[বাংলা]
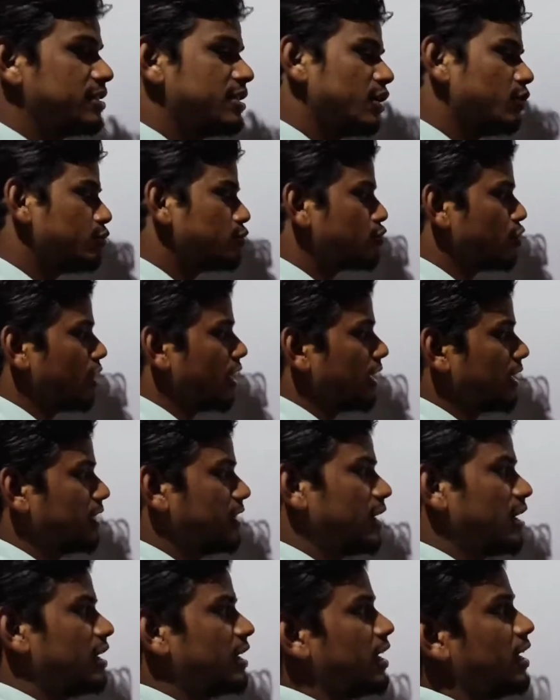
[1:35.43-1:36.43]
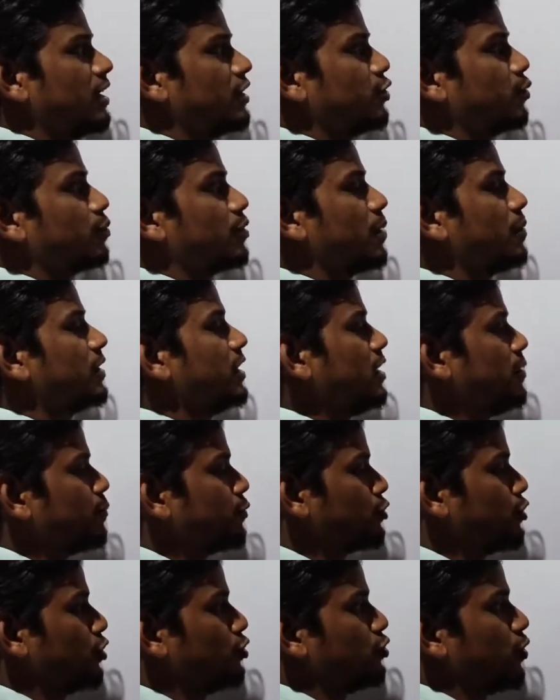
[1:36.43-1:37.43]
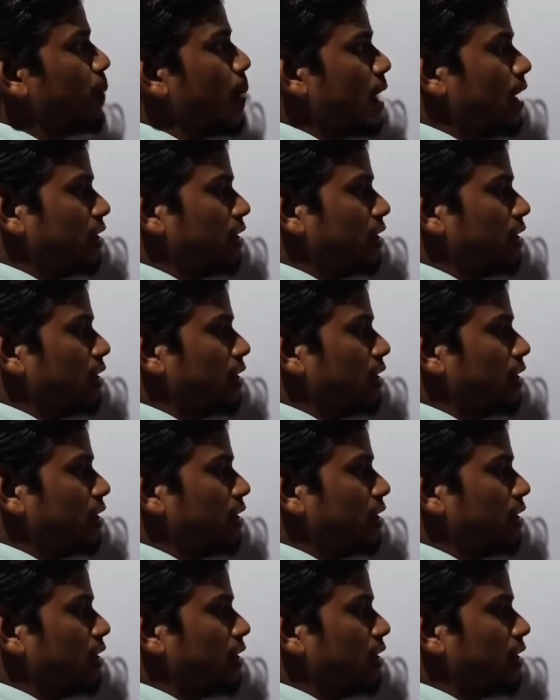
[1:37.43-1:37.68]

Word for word: যে কোনো সংখ্যার ক্ষেত্রে এটা নিয়মটা আমাদের প্রযোজ্য